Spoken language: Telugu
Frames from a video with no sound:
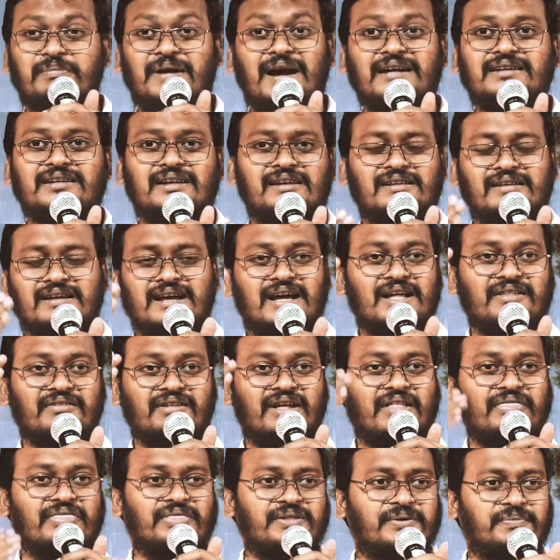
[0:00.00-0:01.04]
మాటలు కాదు
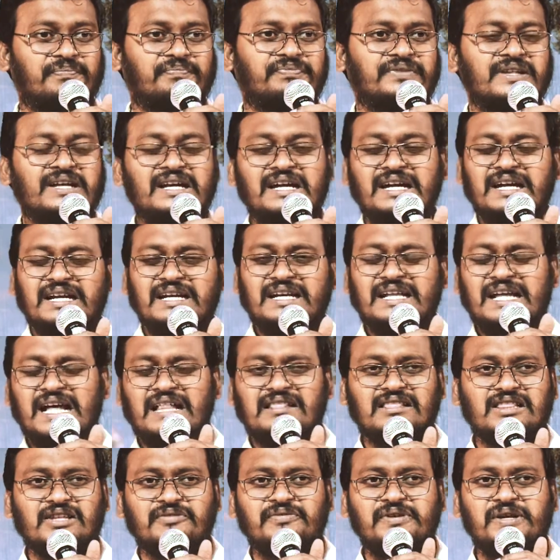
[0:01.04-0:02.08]
అందం నీ
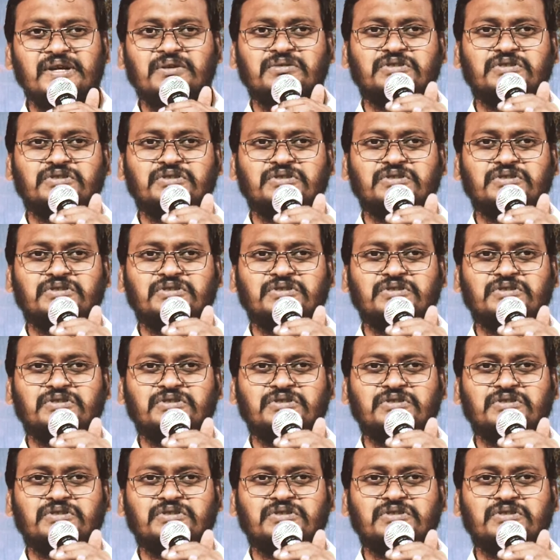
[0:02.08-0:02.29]
అందం